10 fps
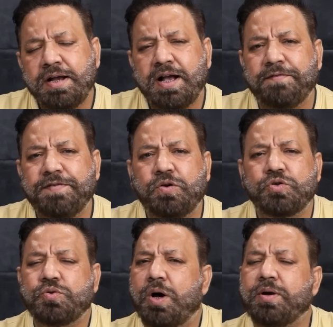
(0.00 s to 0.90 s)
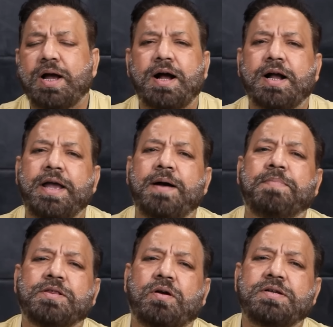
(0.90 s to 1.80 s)
काफ़ी कुछ हुआ और कहा गया
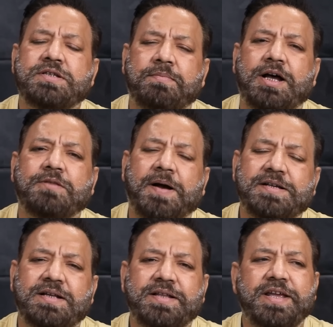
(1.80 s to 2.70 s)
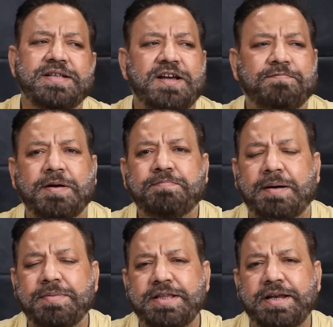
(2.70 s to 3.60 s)
बतौर जमात पाकिस्तान तहरीक इंसाफ पर
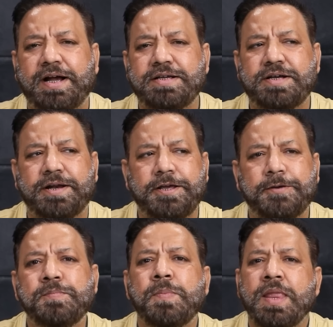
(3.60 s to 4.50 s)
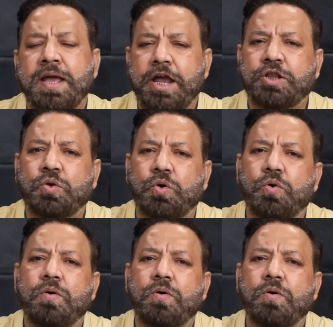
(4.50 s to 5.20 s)
पाबंदी लगाई जा रही है एक तो